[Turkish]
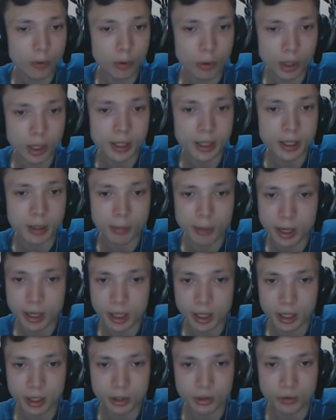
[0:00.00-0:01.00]
Orhan diye bir
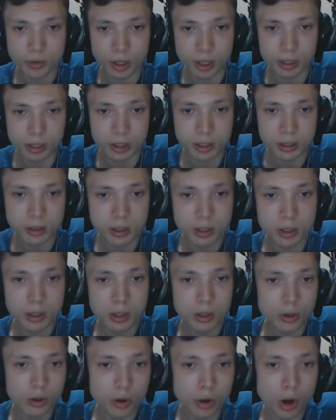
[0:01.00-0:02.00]
arkadaş vardı.
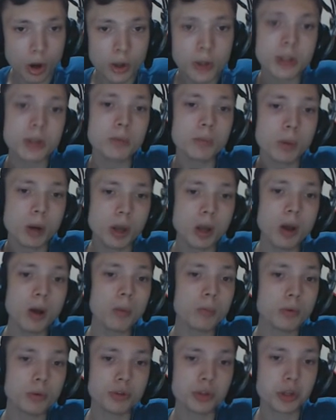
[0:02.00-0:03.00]
Gayet
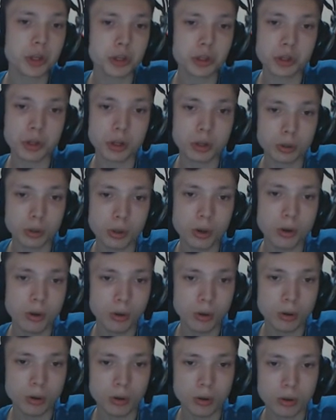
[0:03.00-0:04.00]
bayağı bir ses alıyor.
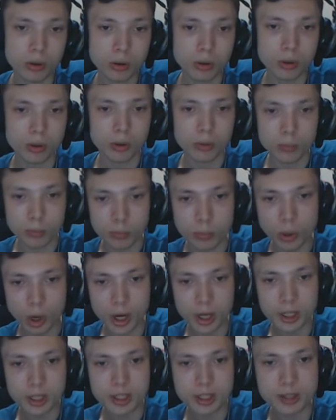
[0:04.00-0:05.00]
Bu
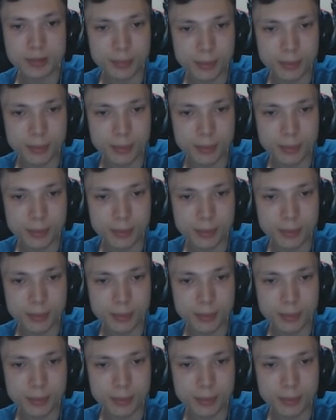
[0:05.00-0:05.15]
aynısı